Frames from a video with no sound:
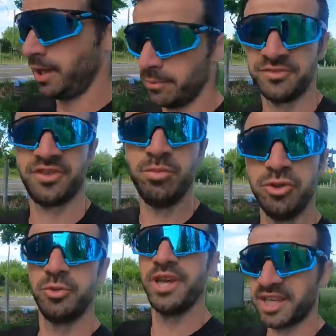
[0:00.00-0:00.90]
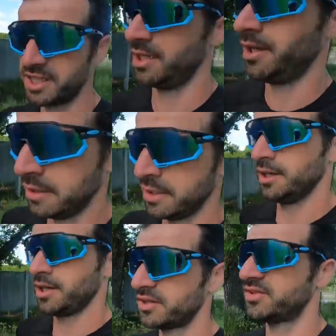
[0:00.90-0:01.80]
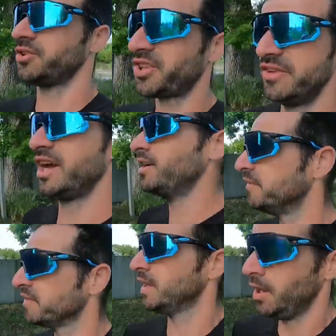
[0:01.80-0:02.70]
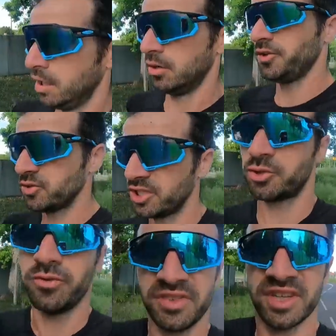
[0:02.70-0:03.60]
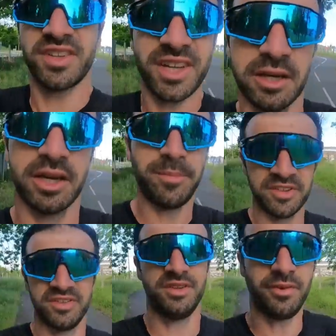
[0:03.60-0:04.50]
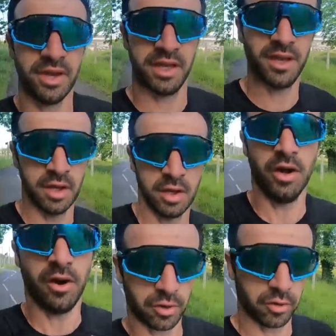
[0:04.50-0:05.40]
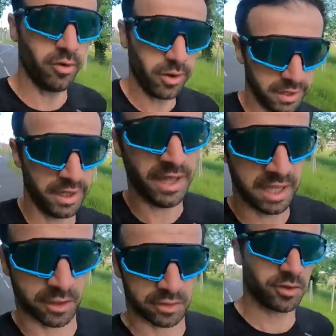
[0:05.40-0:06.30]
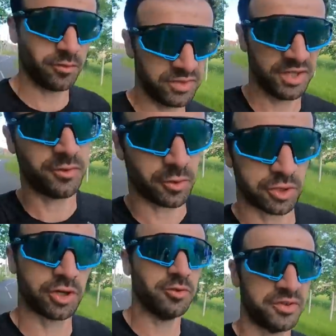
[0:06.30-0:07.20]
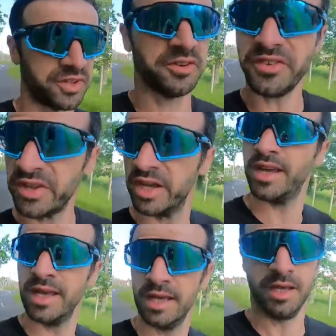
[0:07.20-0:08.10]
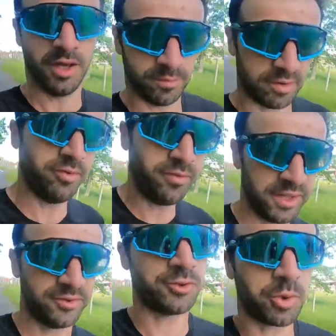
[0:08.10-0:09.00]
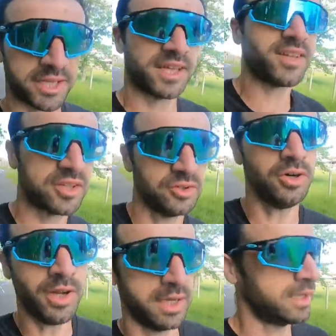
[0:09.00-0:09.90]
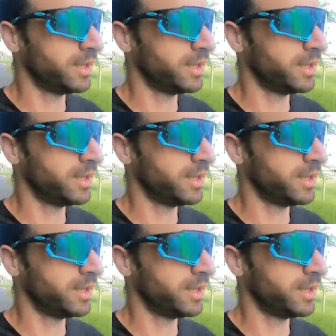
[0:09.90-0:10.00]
un ah, petit bout de nougat qui est resté en travers. En fait, on a trouvé ça très répétitif. En gros, euh, quand vous êtes sur le corps de séance, bah, vous faites 3-4 exos